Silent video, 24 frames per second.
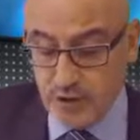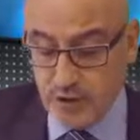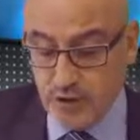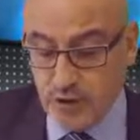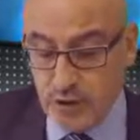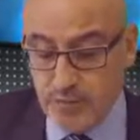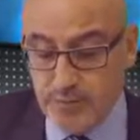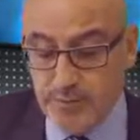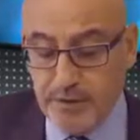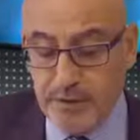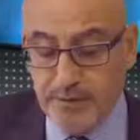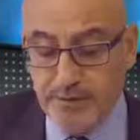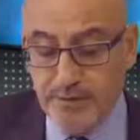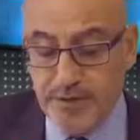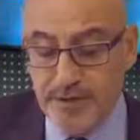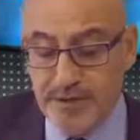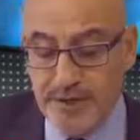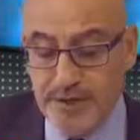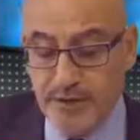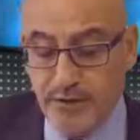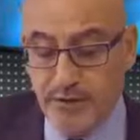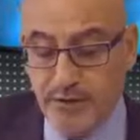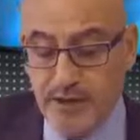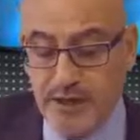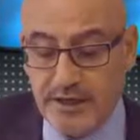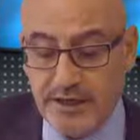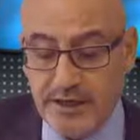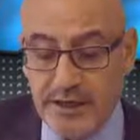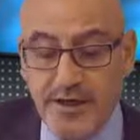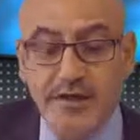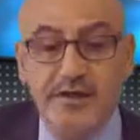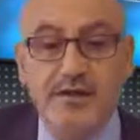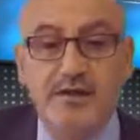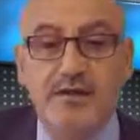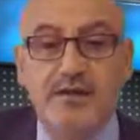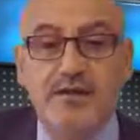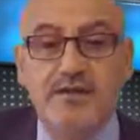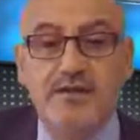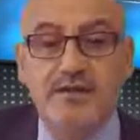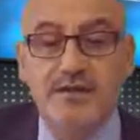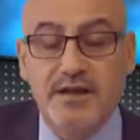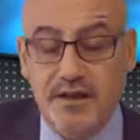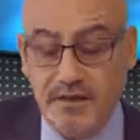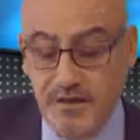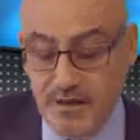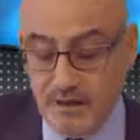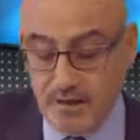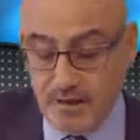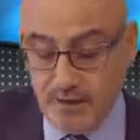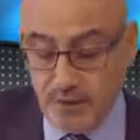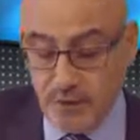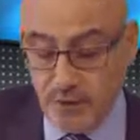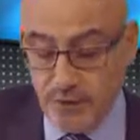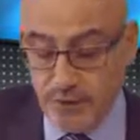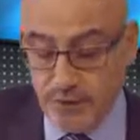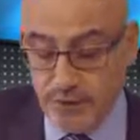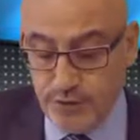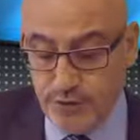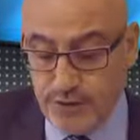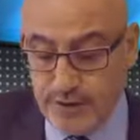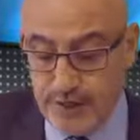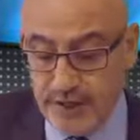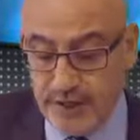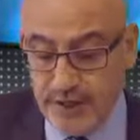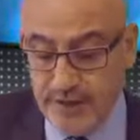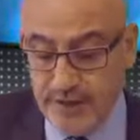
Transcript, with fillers: toplanma yeri olan Ankara Tren Garı önünde